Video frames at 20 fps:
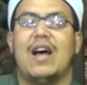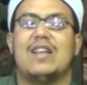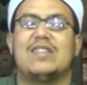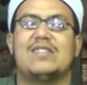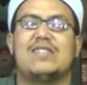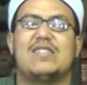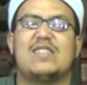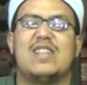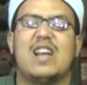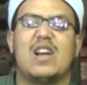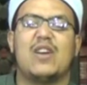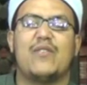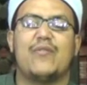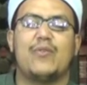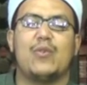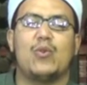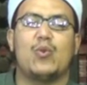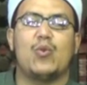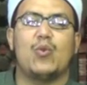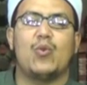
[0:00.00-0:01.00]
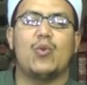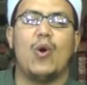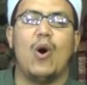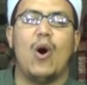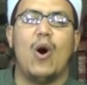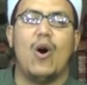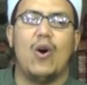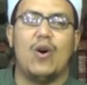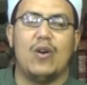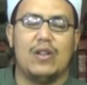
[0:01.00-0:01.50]
استغفر
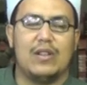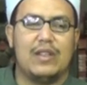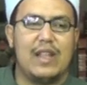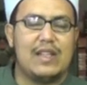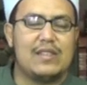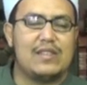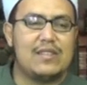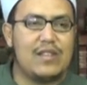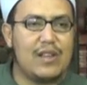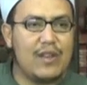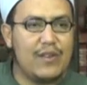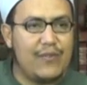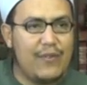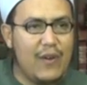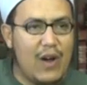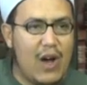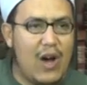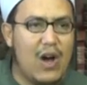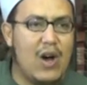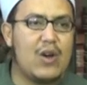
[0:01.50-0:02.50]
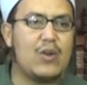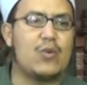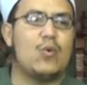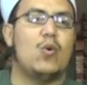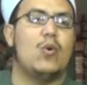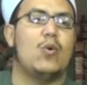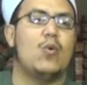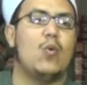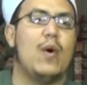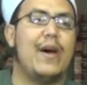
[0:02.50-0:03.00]
الله ده استغفار
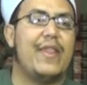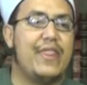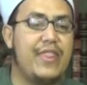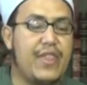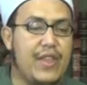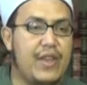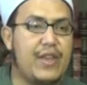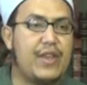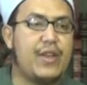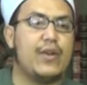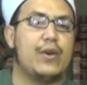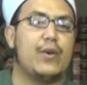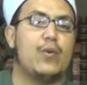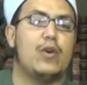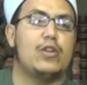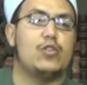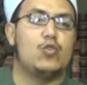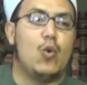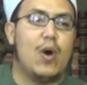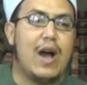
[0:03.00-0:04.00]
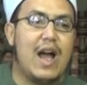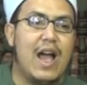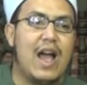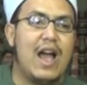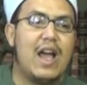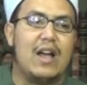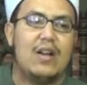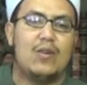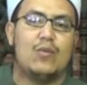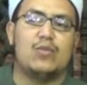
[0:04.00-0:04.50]
وذكر
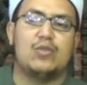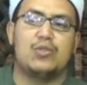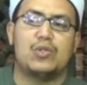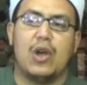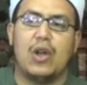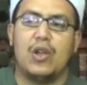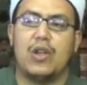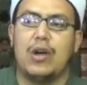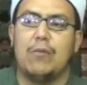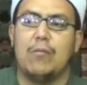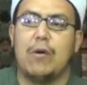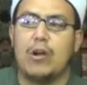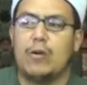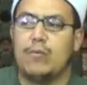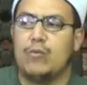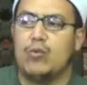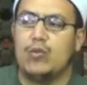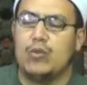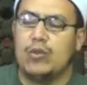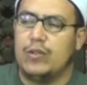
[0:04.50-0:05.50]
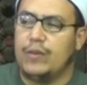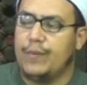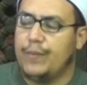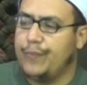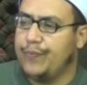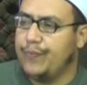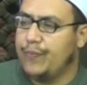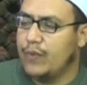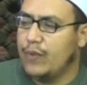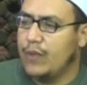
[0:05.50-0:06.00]
ودعاء وان شاء الله مقبول
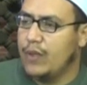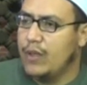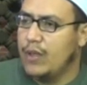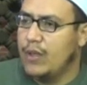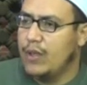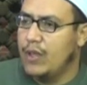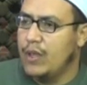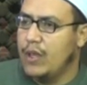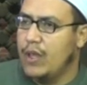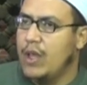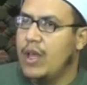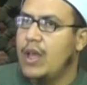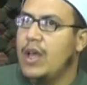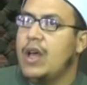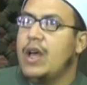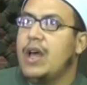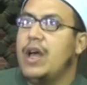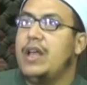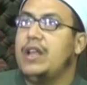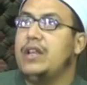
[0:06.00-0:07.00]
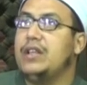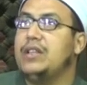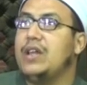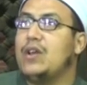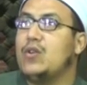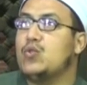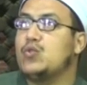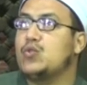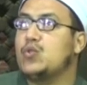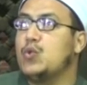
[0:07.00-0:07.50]
عند
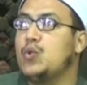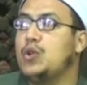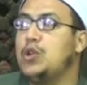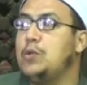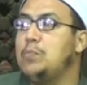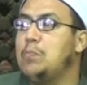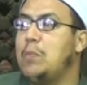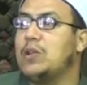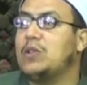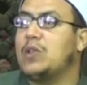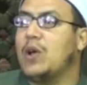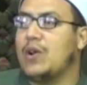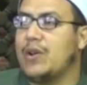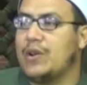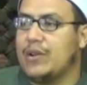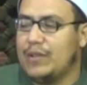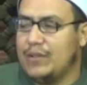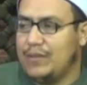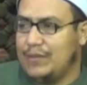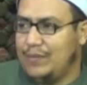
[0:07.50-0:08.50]
نزول المطر